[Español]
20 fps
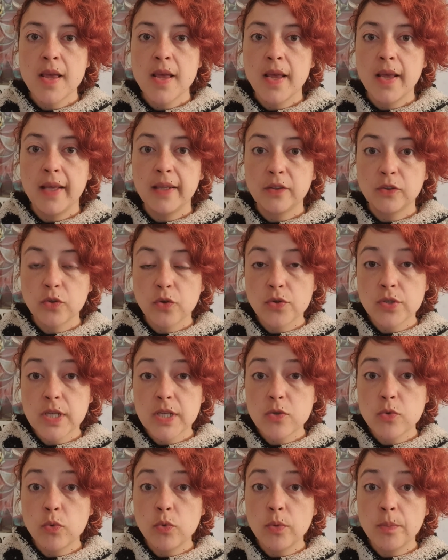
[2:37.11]
Entonces,
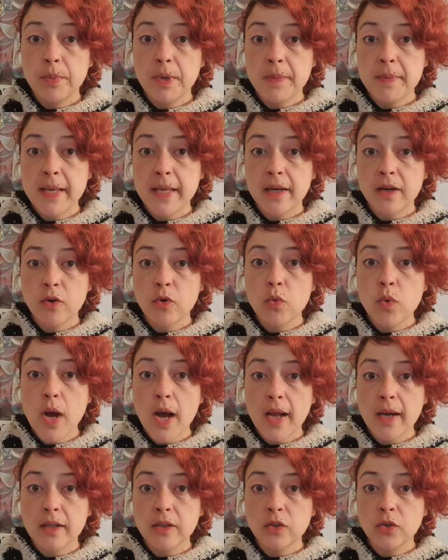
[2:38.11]
un primer
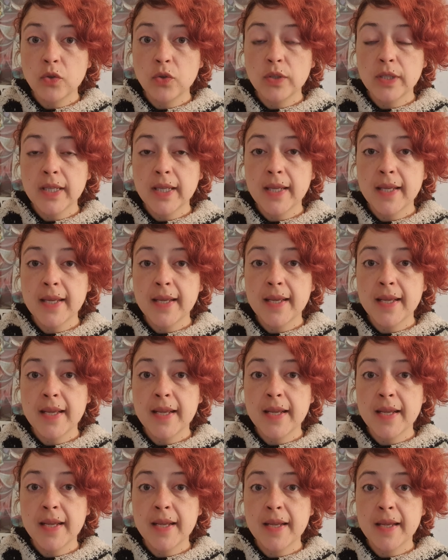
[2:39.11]
lugar
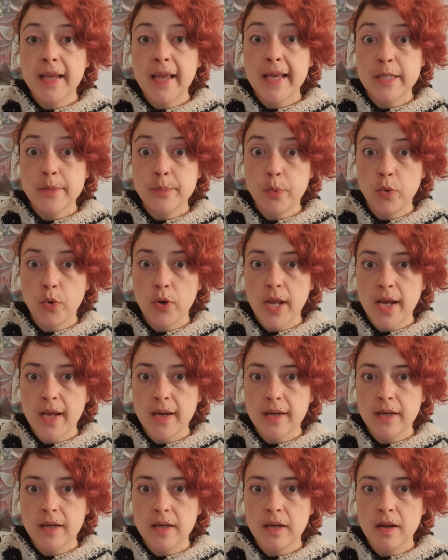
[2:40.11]
donde
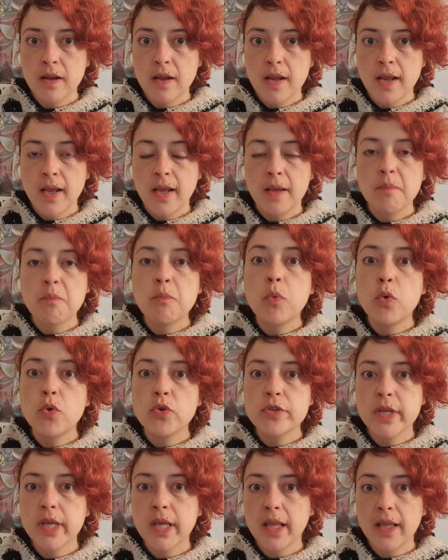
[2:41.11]
explorar en
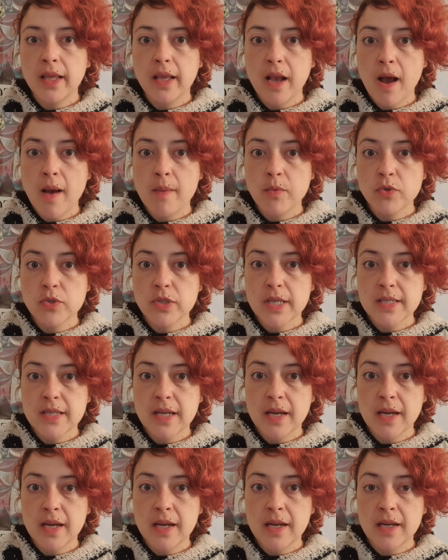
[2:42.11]
búsqueda, digamos, de
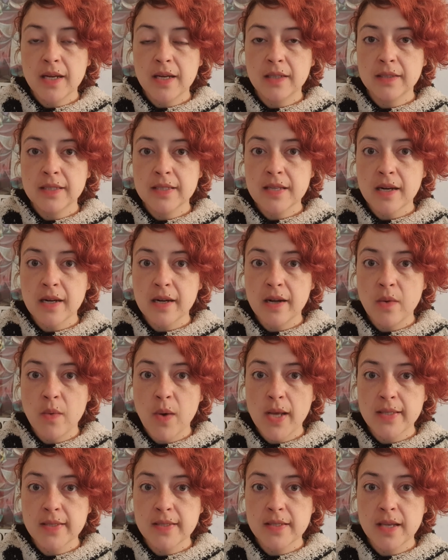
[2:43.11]
esa, de esa
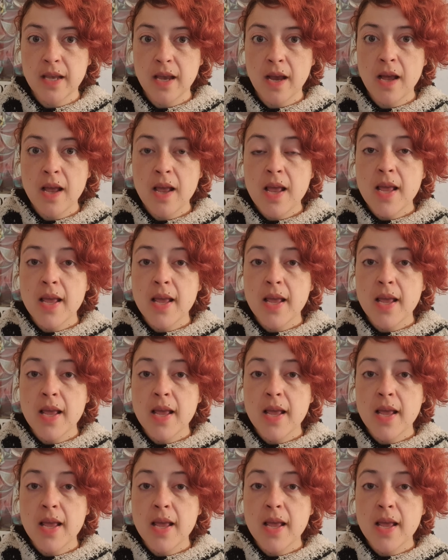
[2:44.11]
relevancia